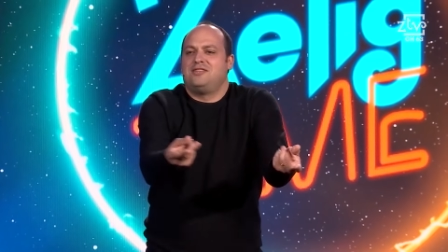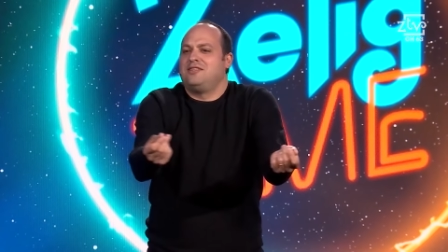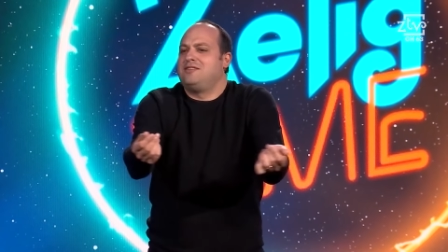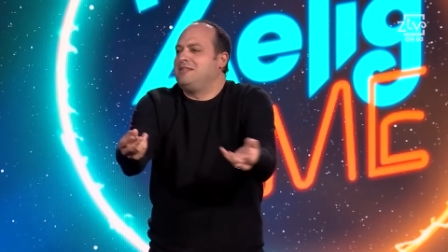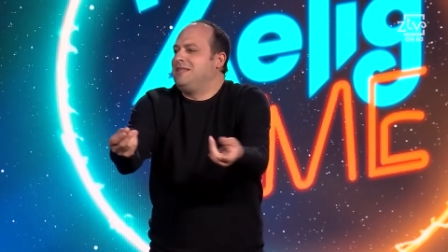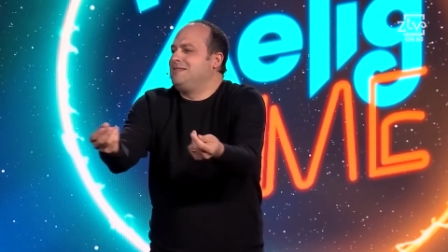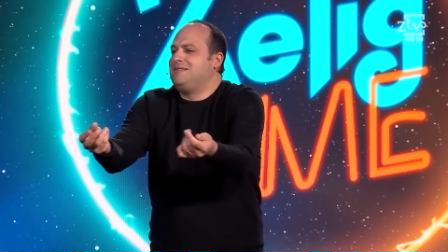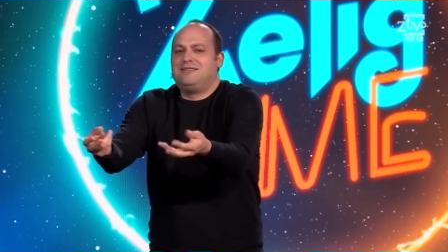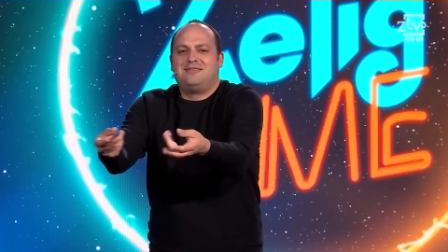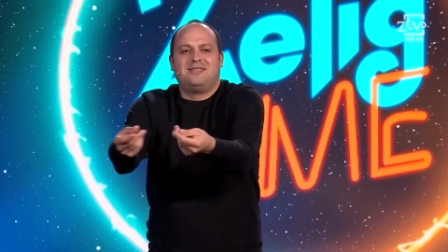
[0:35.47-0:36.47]
di,
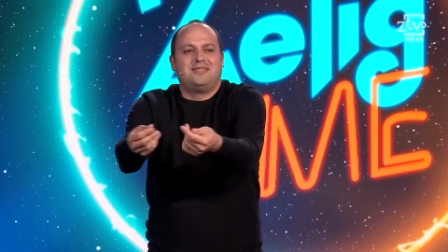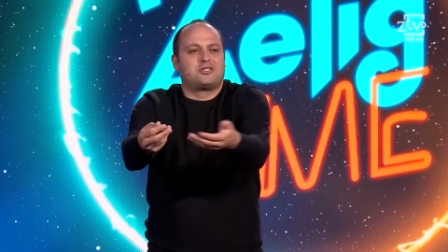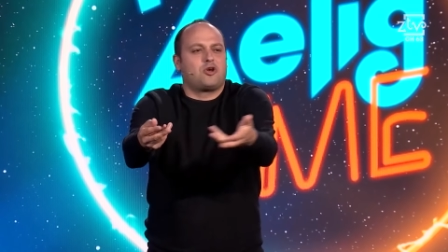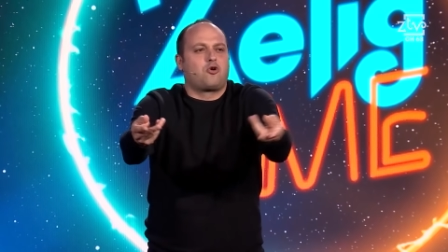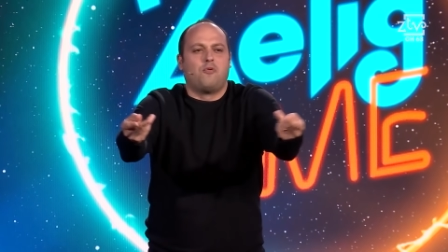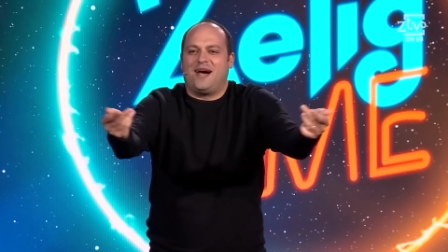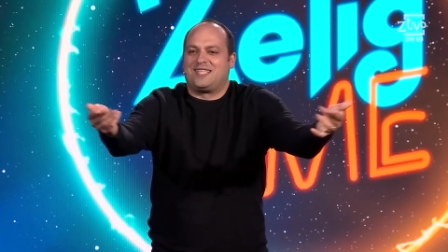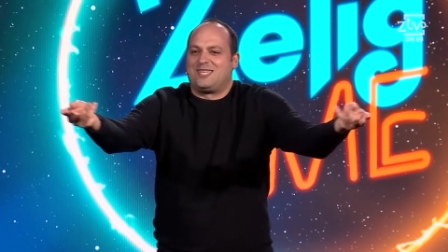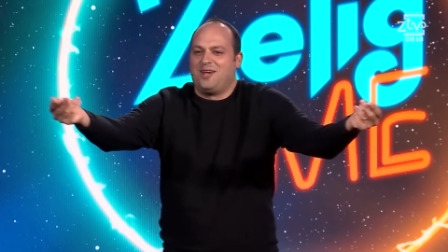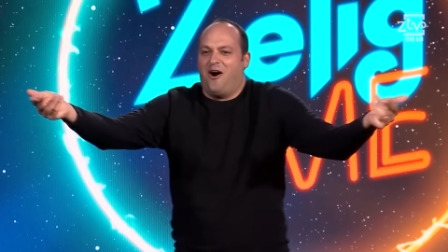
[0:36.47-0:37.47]
di
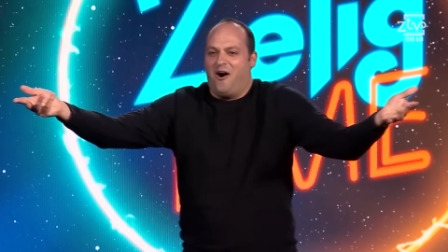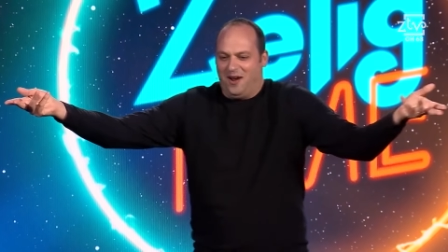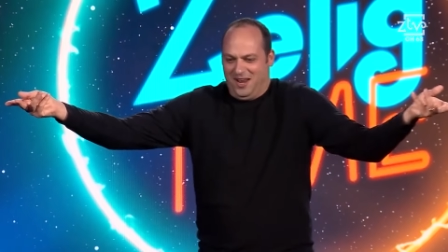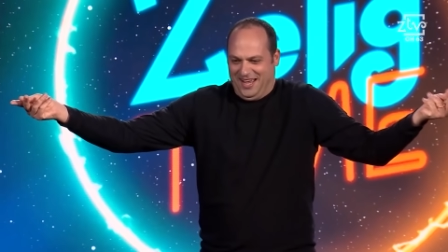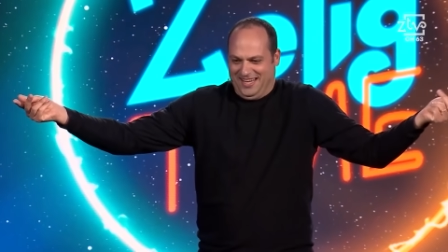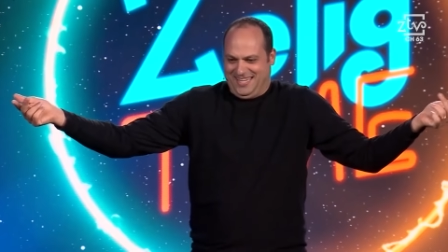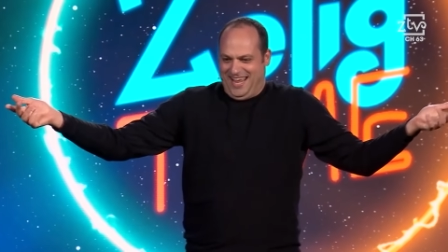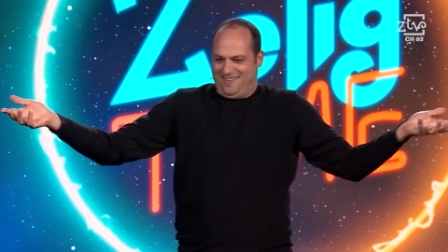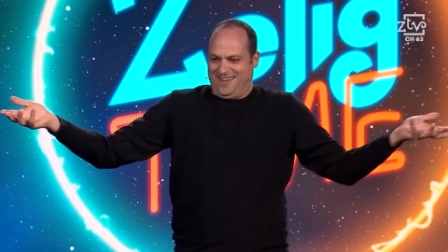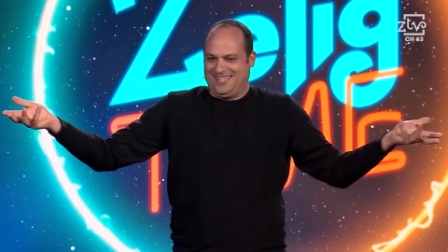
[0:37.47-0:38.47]
disoccupazione che
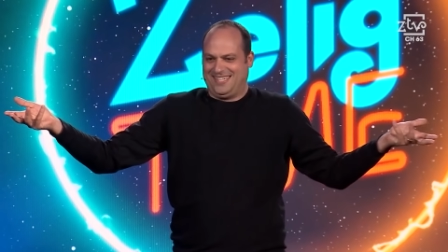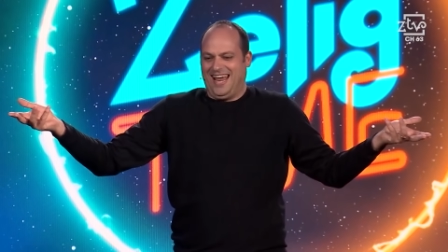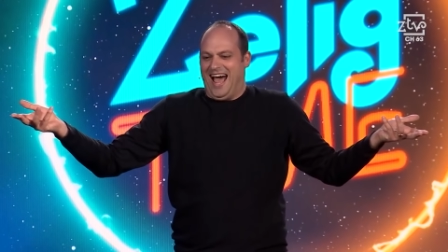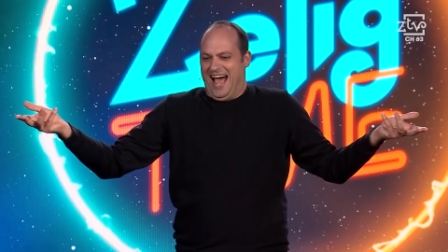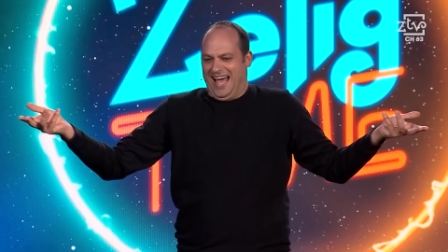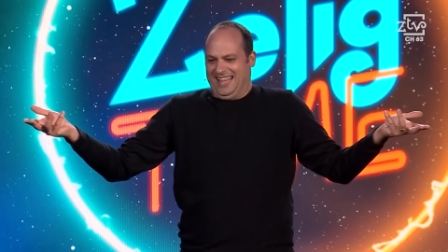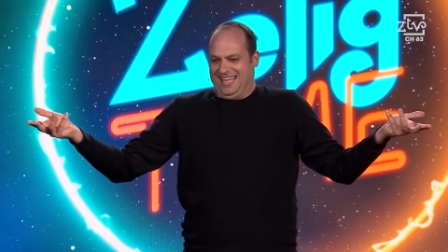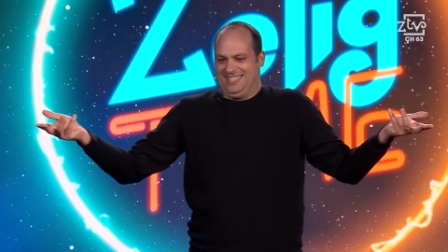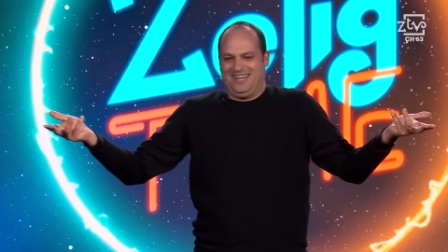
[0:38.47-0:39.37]
c'è per strada.